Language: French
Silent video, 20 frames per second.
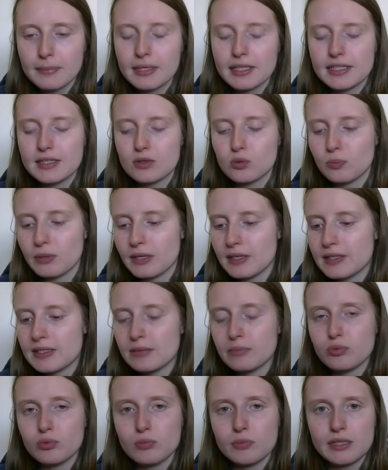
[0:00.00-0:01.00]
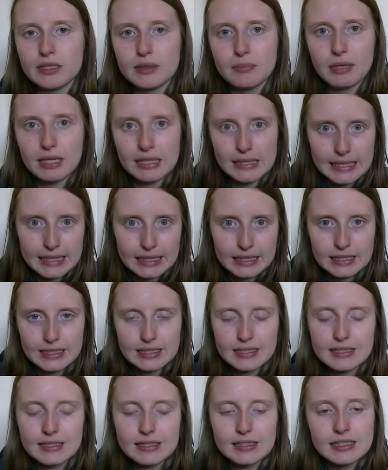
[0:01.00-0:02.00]
mais qu'ils n'ont pas été publiés par
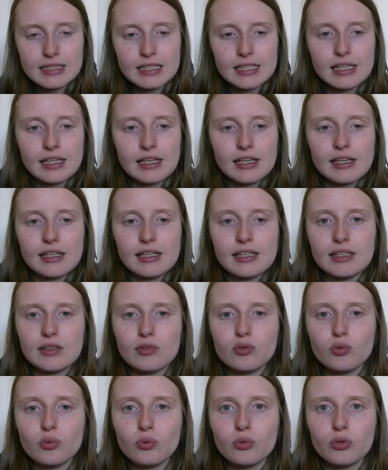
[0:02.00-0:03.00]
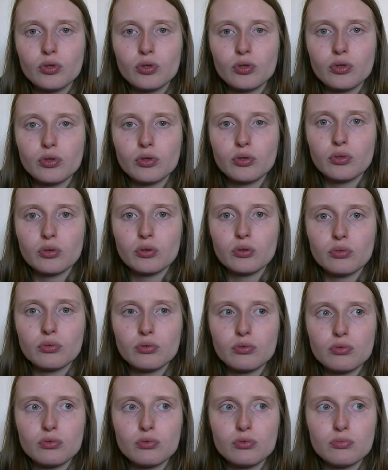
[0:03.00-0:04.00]
Darkis et donc
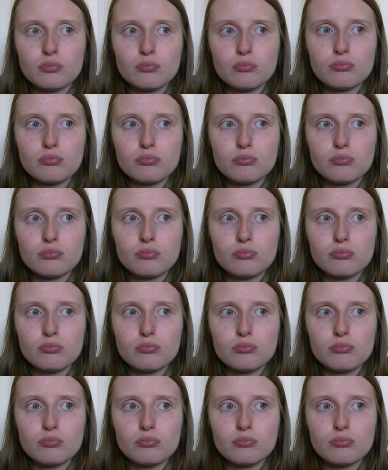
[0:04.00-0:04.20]
euh,